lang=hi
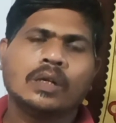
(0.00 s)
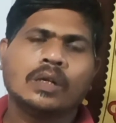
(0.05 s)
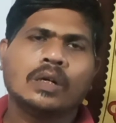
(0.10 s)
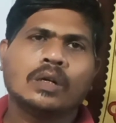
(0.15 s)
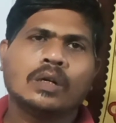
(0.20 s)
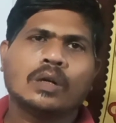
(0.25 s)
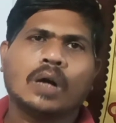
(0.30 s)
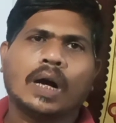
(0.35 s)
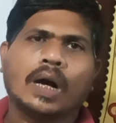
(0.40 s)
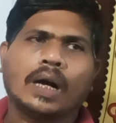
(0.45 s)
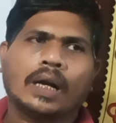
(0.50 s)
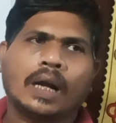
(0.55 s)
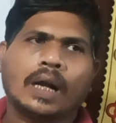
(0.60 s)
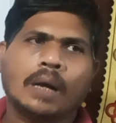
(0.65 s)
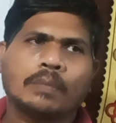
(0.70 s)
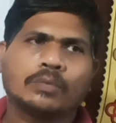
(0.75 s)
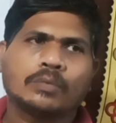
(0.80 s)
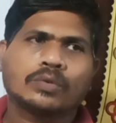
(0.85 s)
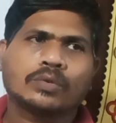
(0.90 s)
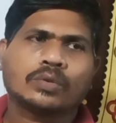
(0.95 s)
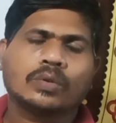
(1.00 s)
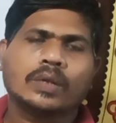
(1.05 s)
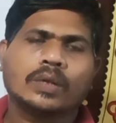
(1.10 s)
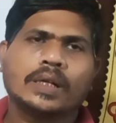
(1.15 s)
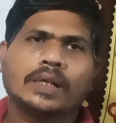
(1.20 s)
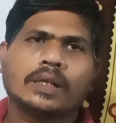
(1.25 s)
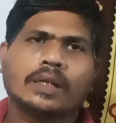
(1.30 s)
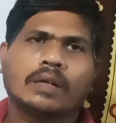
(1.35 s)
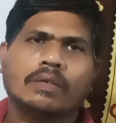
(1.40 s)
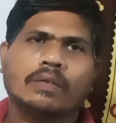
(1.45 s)
अगर आप उसको
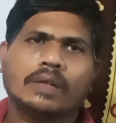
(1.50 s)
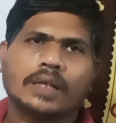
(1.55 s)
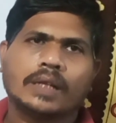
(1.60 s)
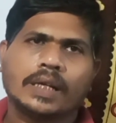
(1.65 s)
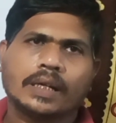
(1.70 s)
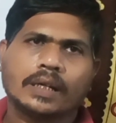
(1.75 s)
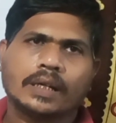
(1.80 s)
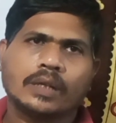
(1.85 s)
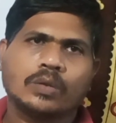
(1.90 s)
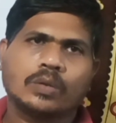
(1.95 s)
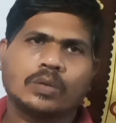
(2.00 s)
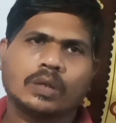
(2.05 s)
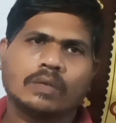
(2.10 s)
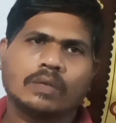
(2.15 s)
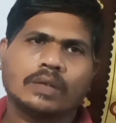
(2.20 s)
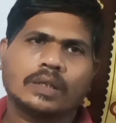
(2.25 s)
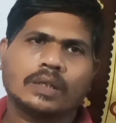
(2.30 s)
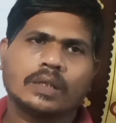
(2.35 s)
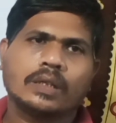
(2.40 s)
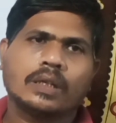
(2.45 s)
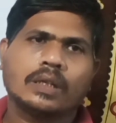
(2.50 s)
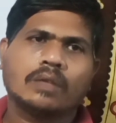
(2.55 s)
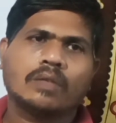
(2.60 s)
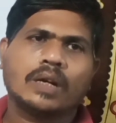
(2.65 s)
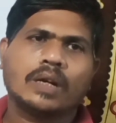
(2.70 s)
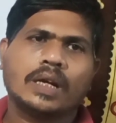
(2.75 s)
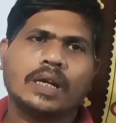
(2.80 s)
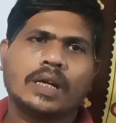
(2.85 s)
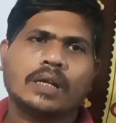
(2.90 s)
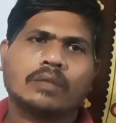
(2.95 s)
एक दफ़ा देख लें दो दफ़ा तीन दफ़ा
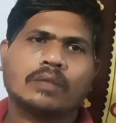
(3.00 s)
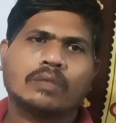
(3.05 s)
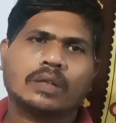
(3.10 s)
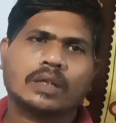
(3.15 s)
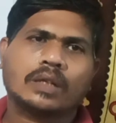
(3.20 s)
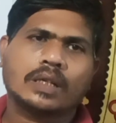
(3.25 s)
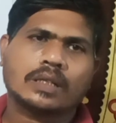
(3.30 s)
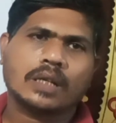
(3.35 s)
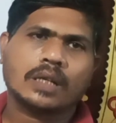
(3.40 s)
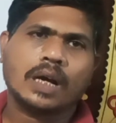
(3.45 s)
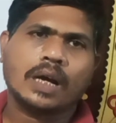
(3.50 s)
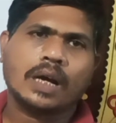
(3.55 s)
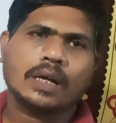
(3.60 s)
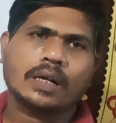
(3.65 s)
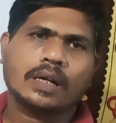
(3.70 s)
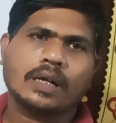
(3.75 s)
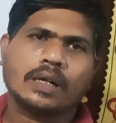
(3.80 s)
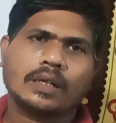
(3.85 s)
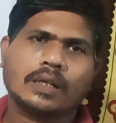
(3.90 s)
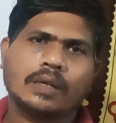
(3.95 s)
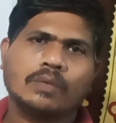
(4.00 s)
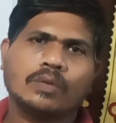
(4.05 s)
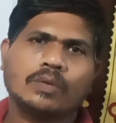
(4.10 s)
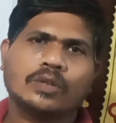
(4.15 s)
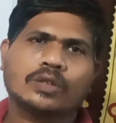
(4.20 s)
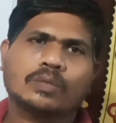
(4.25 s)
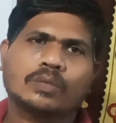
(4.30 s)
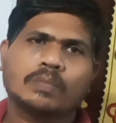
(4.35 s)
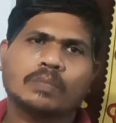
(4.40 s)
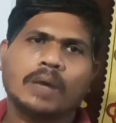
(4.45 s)
एक वक्त ऐसा आएगा कि वो
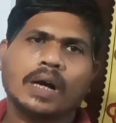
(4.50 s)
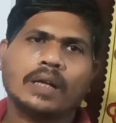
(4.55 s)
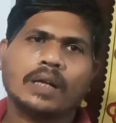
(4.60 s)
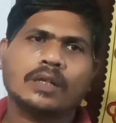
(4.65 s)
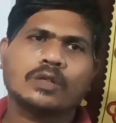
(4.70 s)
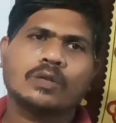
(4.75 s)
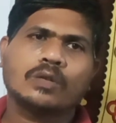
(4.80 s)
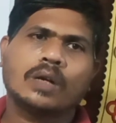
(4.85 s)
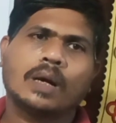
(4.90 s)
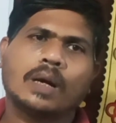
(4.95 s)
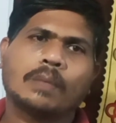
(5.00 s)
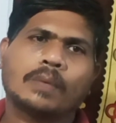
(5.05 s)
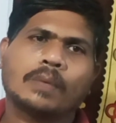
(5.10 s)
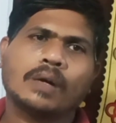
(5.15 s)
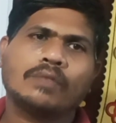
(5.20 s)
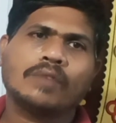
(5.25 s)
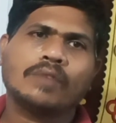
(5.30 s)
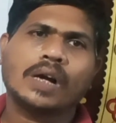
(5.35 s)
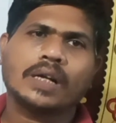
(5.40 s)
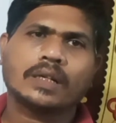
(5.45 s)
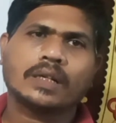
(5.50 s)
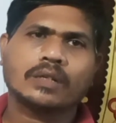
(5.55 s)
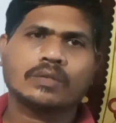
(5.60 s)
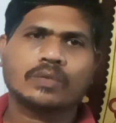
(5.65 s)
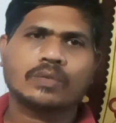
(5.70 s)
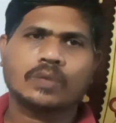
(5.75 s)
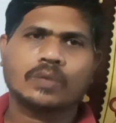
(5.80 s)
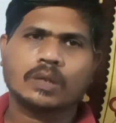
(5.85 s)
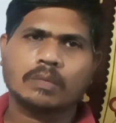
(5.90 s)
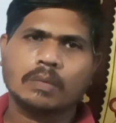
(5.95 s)
स्पार्क जो है आपका फायर की
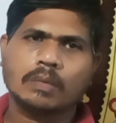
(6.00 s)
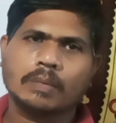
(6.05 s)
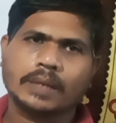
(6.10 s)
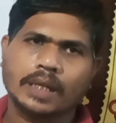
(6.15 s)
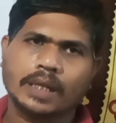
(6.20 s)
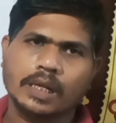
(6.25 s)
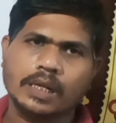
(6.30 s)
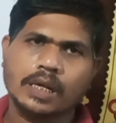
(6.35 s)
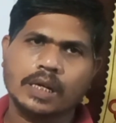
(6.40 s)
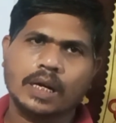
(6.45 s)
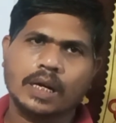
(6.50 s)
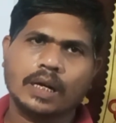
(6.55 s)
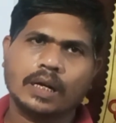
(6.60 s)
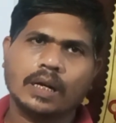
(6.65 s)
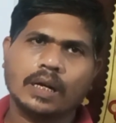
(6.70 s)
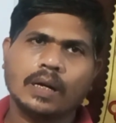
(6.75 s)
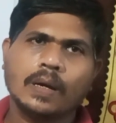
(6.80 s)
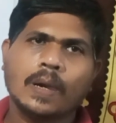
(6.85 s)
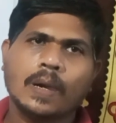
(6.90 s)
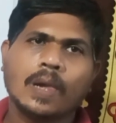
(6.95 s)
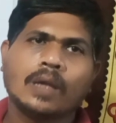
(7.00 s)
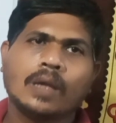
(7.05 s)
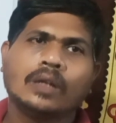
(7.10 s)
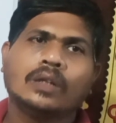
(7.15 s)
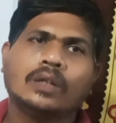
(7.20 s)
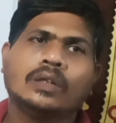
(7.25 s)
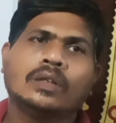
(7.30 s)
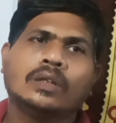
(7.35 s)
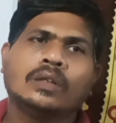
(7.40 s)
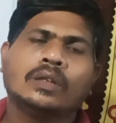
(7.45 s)
सूरत में बदल जाएगा
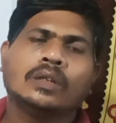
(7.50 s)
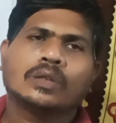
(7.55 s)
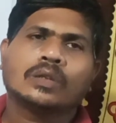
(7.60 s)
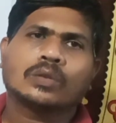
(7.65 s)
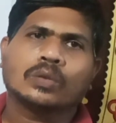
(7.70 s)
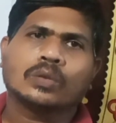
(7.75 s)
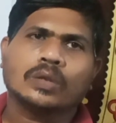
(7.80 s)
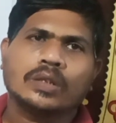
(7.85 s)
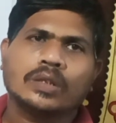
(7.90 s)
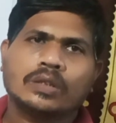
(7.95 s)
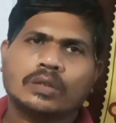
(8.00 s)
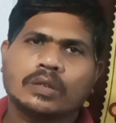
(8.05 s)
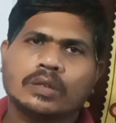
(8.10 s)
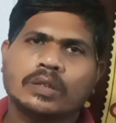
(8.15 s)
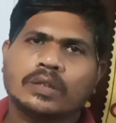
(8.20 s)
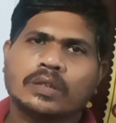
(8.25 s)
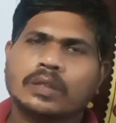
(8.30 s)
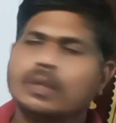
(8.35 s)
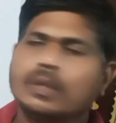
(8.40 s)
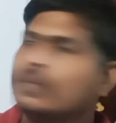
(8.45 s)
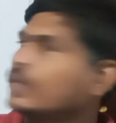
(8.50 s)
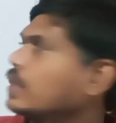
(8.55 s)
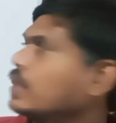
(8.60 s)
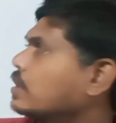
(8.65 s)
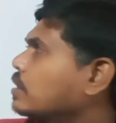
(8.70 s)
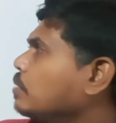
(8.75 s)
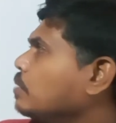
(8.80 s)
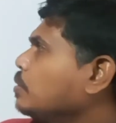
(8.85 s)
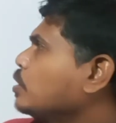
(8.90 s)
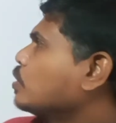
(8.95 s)
तो इस इसकी वजह
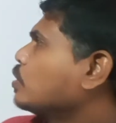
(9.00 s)
से भी शॉर्ट